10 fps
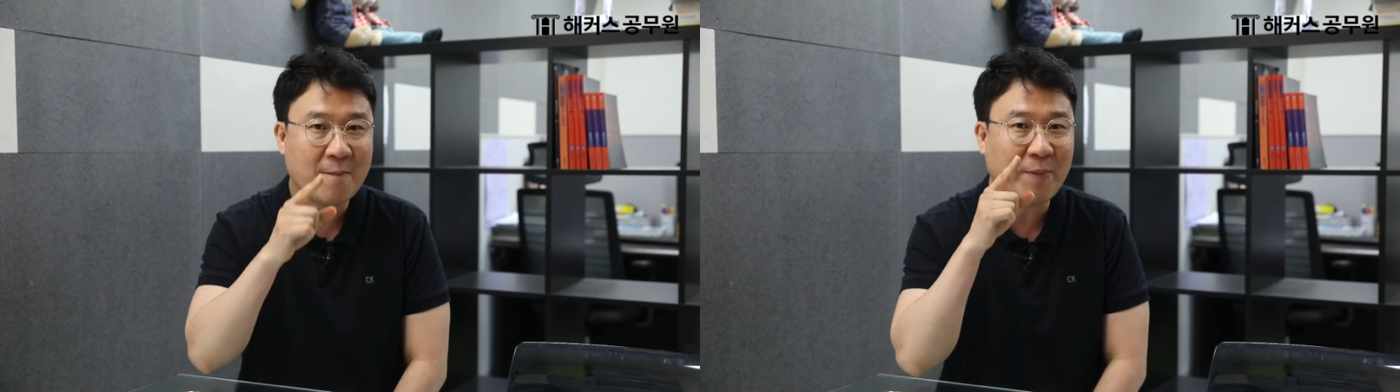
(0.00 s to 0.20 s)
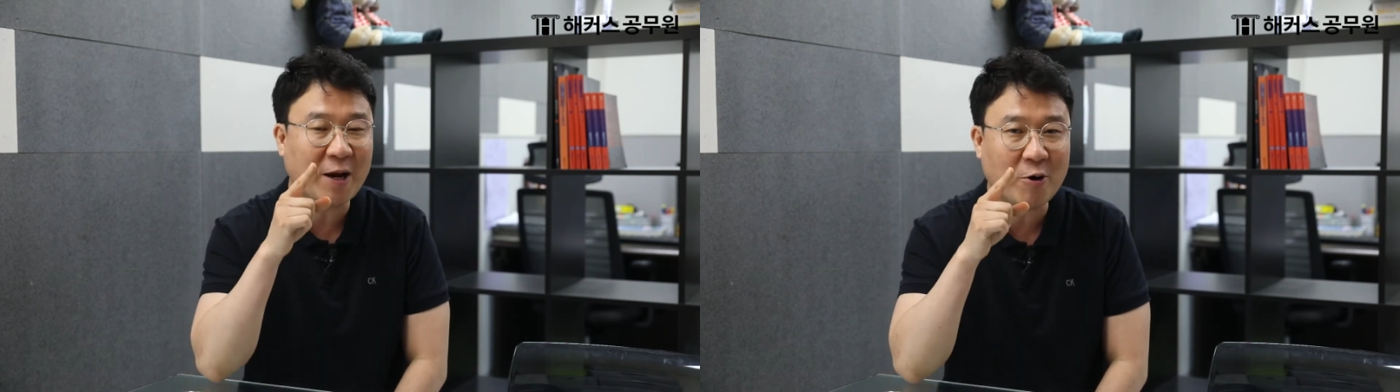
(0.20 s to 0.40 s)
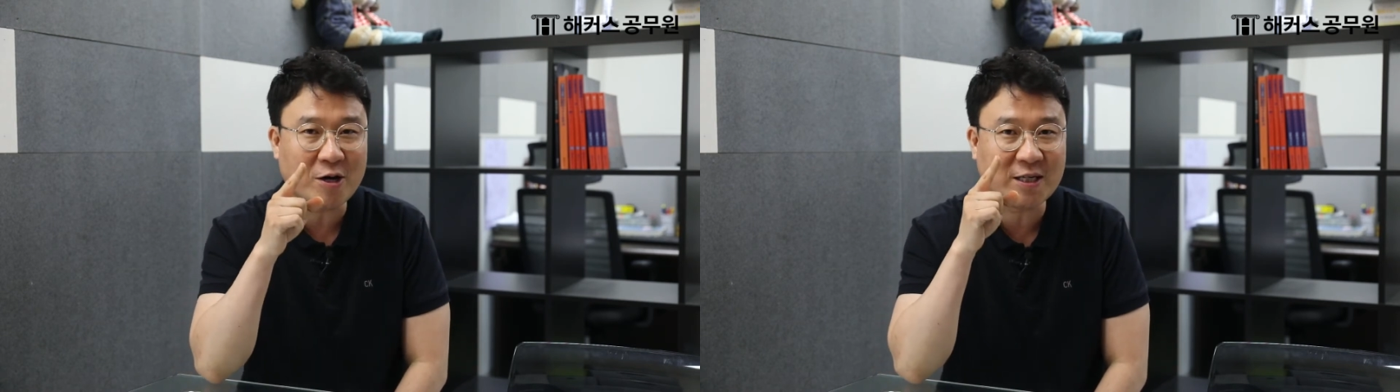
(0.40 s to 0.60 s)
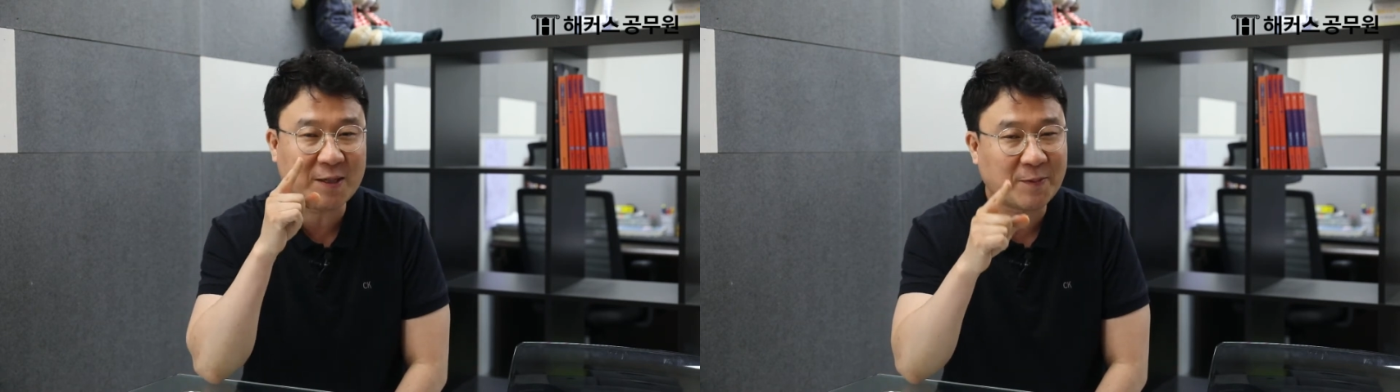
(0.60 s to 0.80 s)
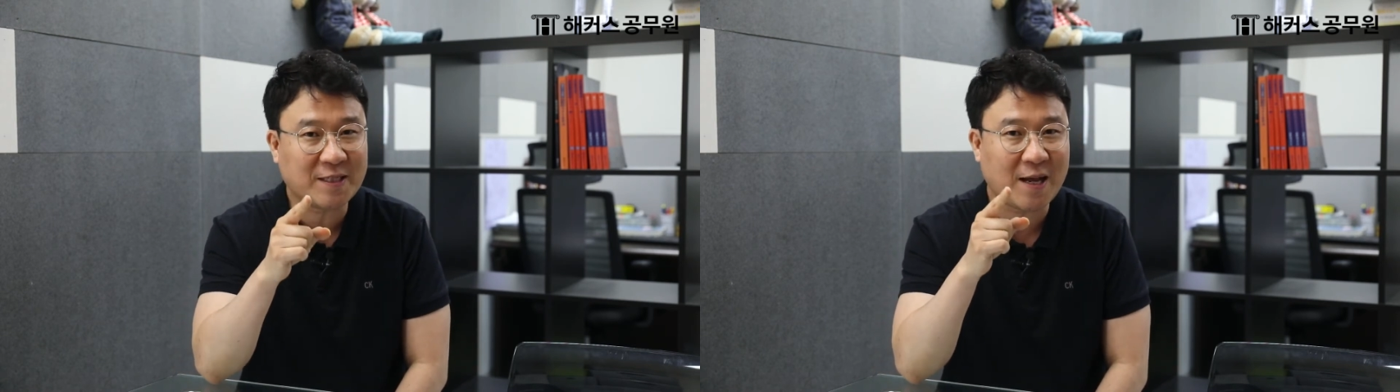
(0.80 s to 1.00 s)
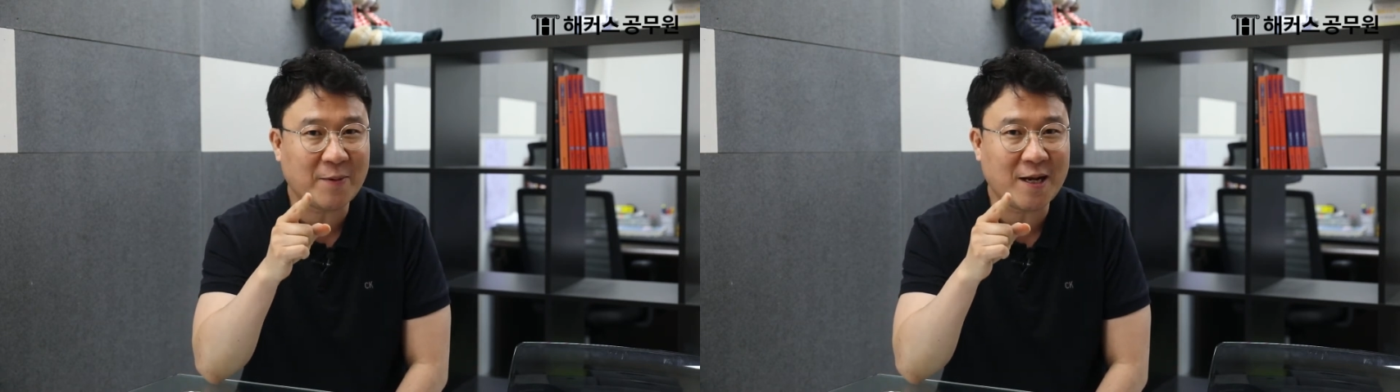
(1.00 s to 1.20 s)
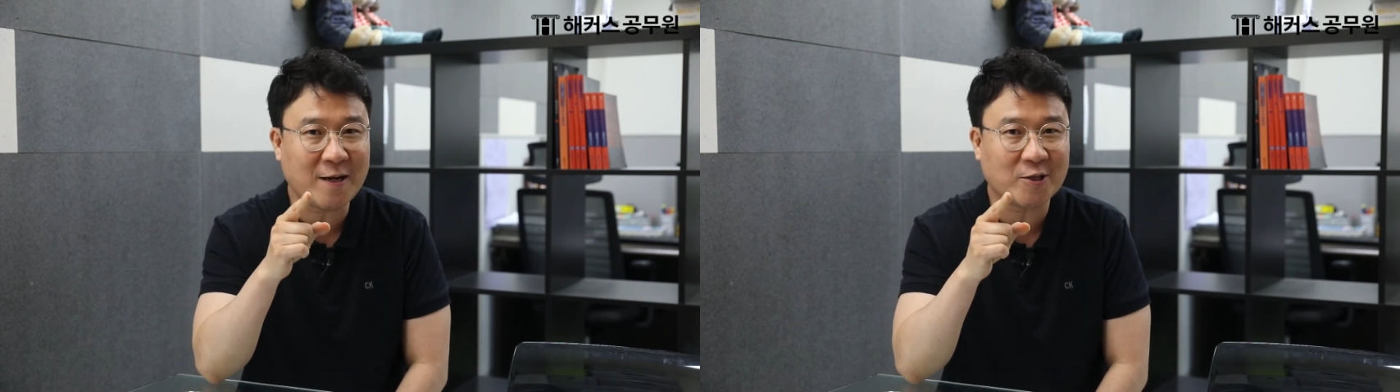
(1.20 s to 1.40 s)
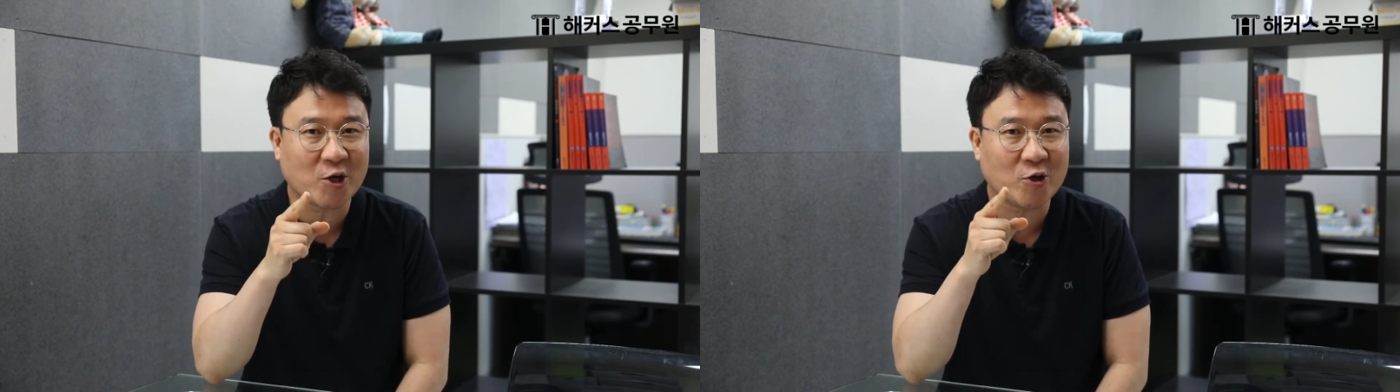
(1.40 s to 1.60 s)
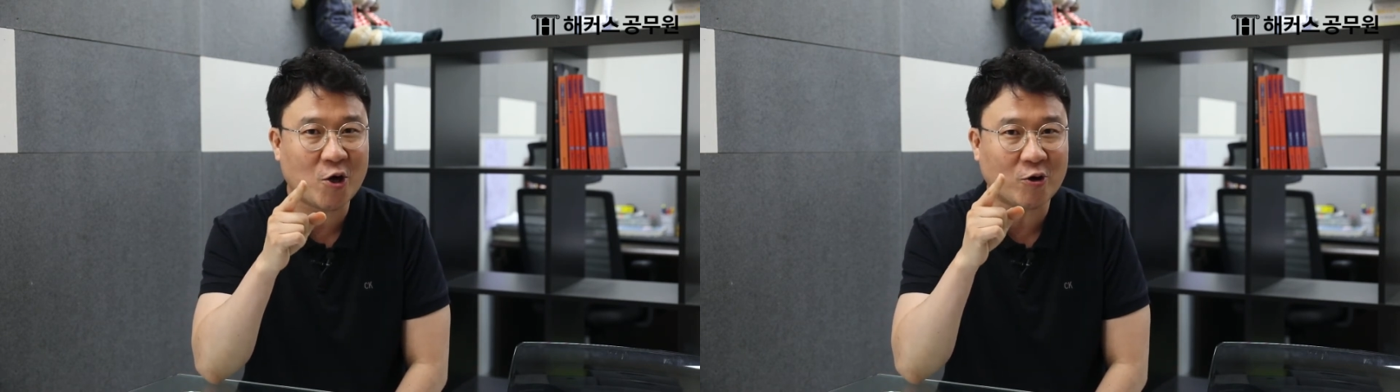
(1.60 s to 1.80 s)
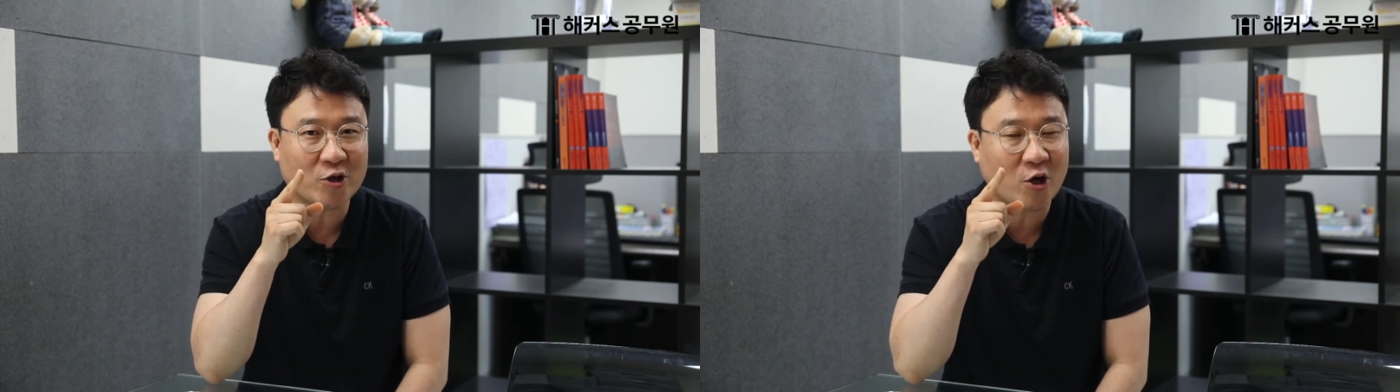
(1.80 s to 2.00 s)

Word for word: 8월 13일 저녁